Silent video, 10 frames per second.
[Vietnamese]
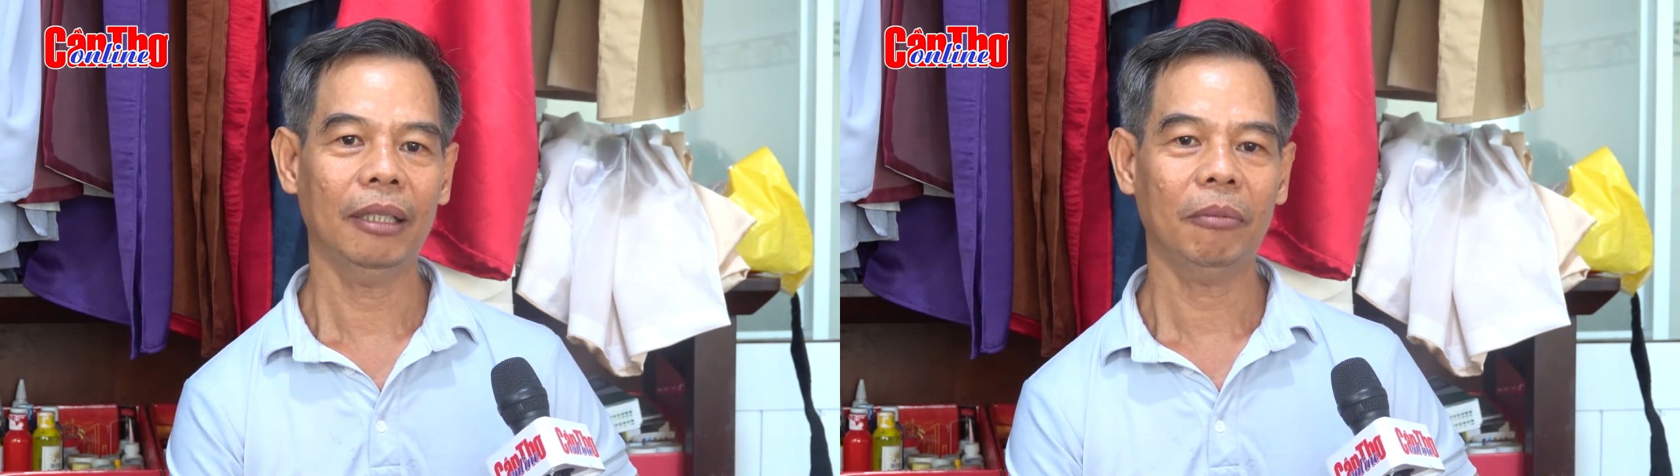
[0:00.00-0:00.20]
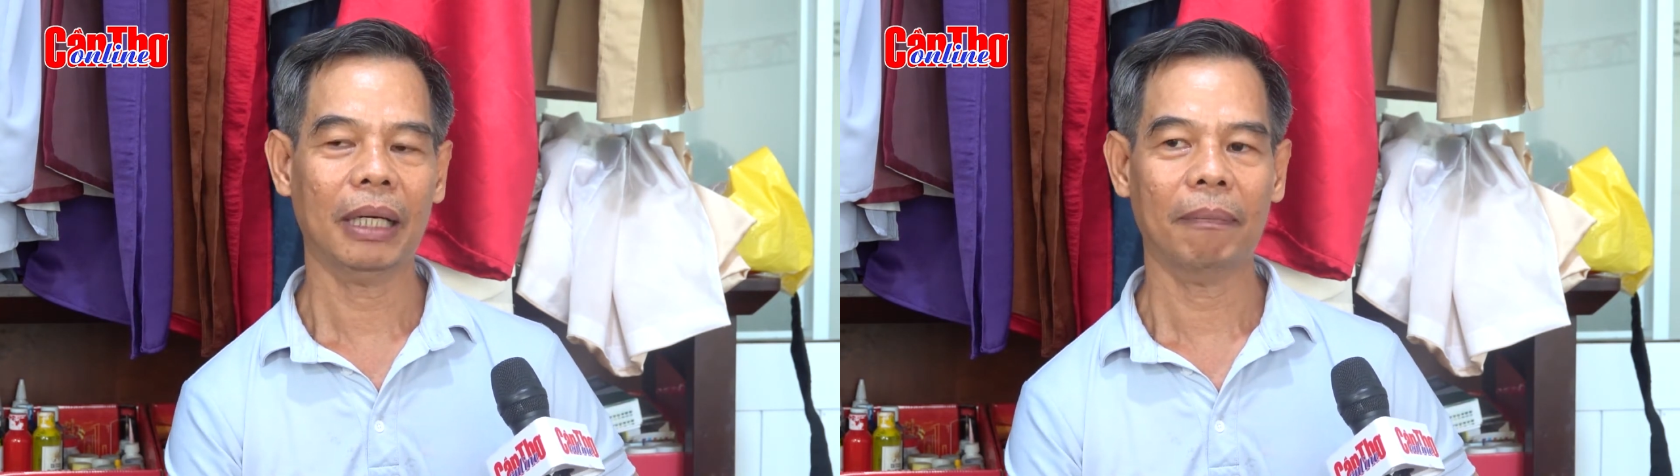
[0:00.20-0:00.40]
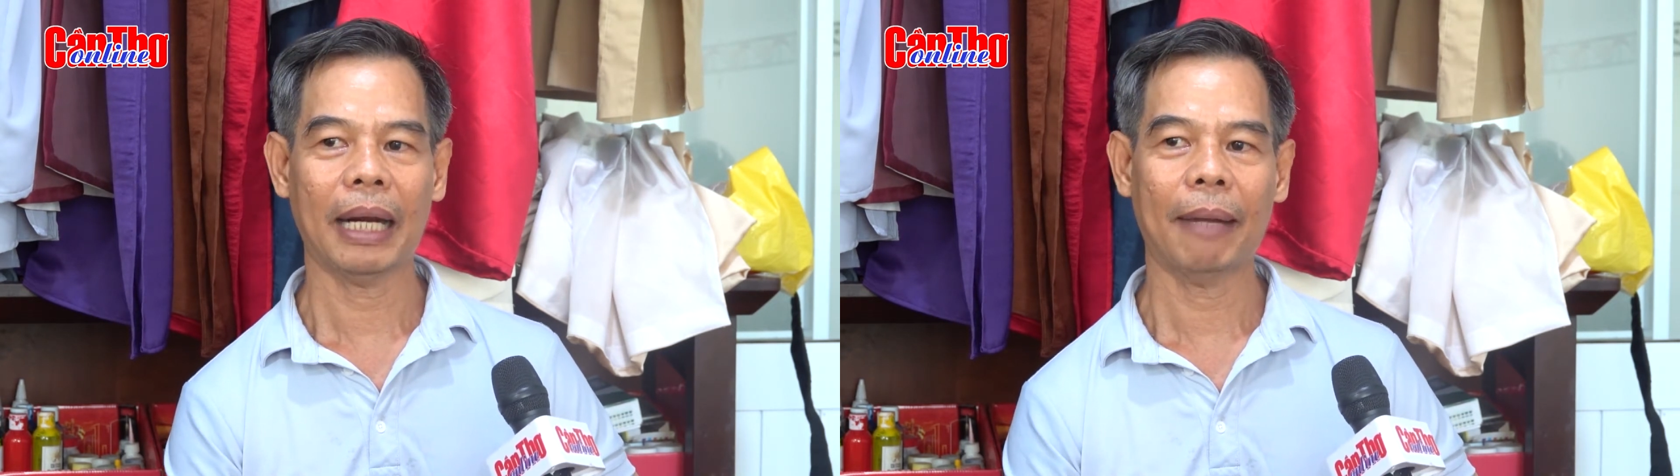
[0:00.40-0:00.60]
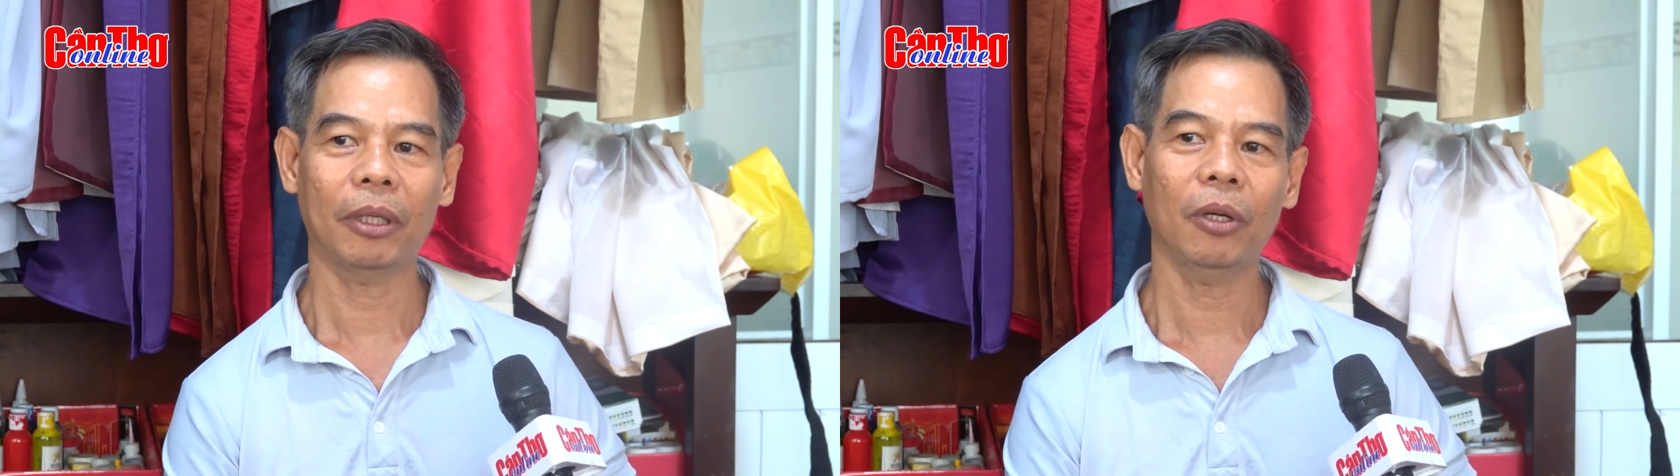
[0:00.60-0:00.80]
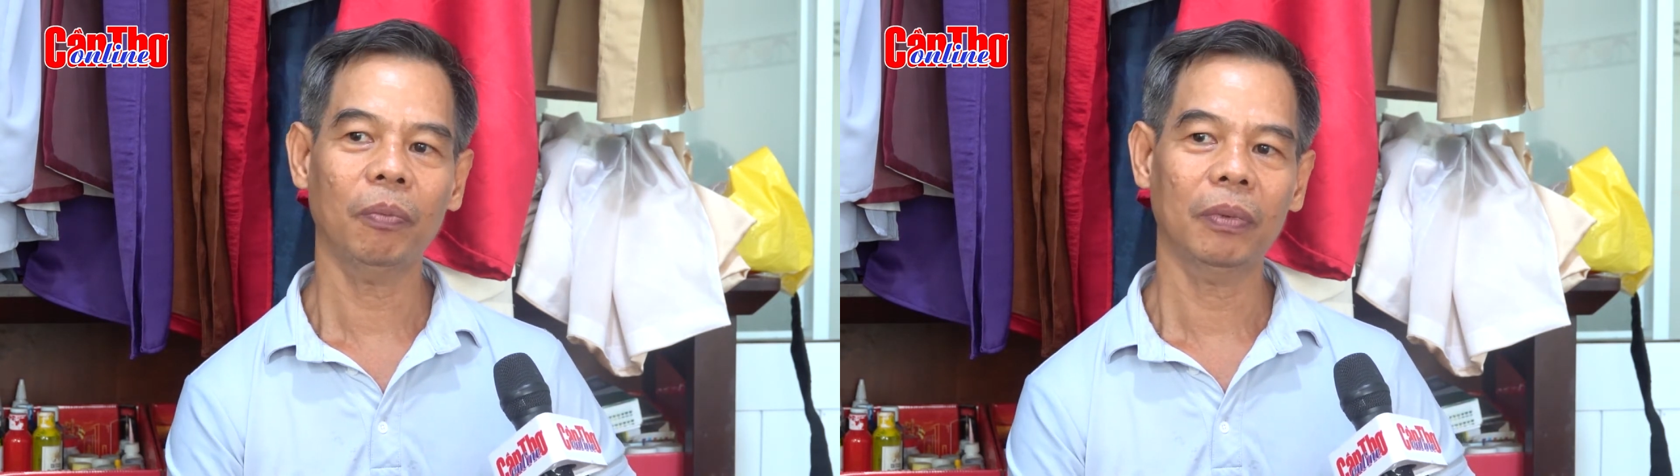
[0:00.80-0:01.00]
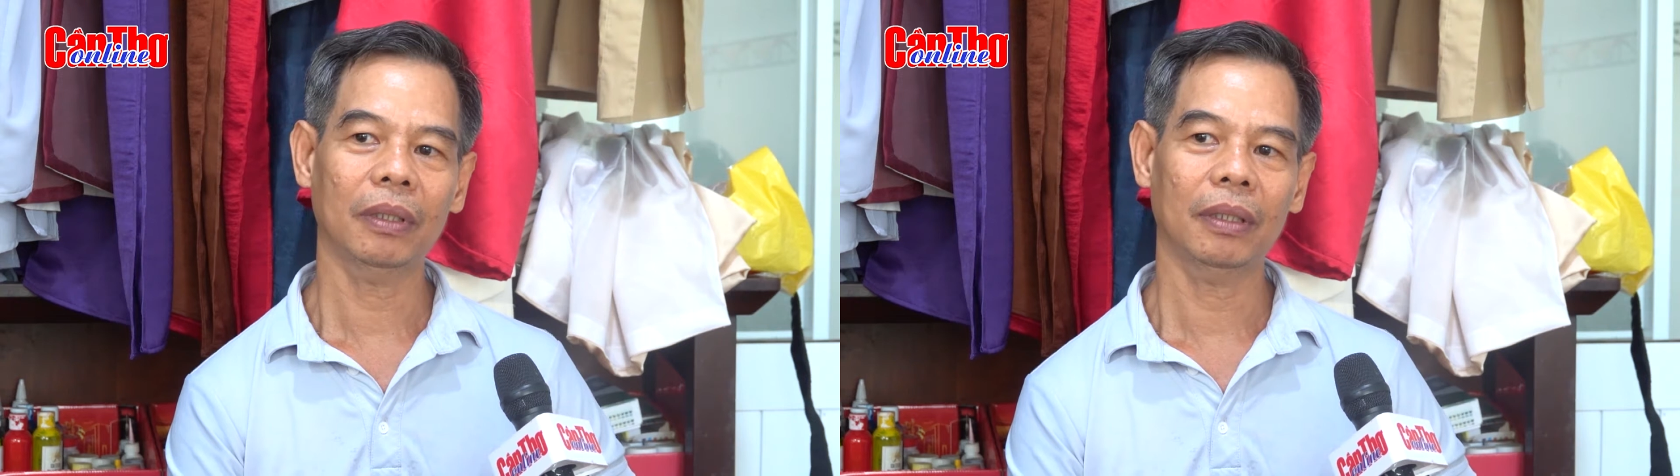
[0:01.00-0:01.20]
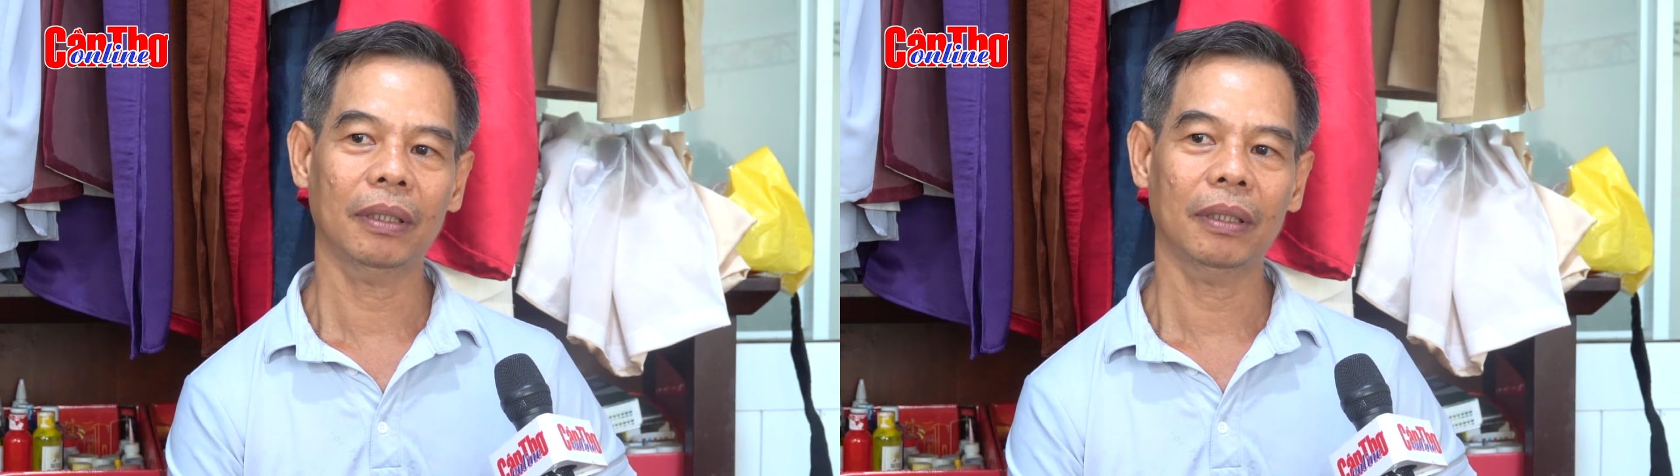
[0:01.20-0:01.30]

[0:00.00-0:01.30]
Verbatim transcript: nếu mà làm làm cái nút ừ,